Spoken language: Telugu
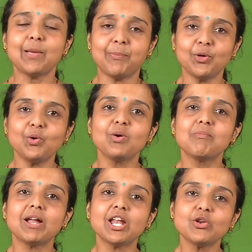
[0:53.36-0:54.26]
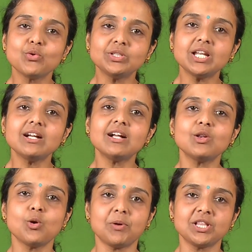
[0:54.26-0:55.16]
ఇప్పుడు మన
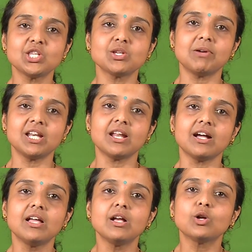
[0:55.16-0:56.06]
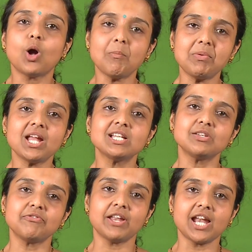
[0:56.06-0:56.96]
నూతనంగా రూపొందించబడిన
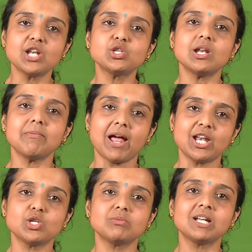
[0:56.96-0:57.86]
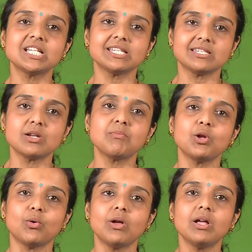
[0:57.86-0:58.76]
కాంప్రిహెన్సివ్ ఫైనాన్షియల్ మేనేజ్మెంట్
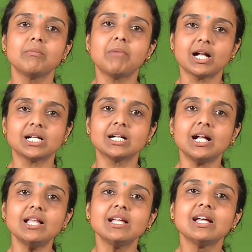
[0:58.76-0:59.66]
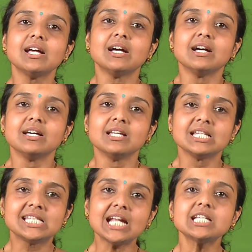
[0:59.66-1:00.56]
సిస్టంలో భాగంగా
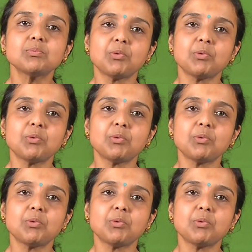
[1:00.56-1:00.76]
రిసీట్స్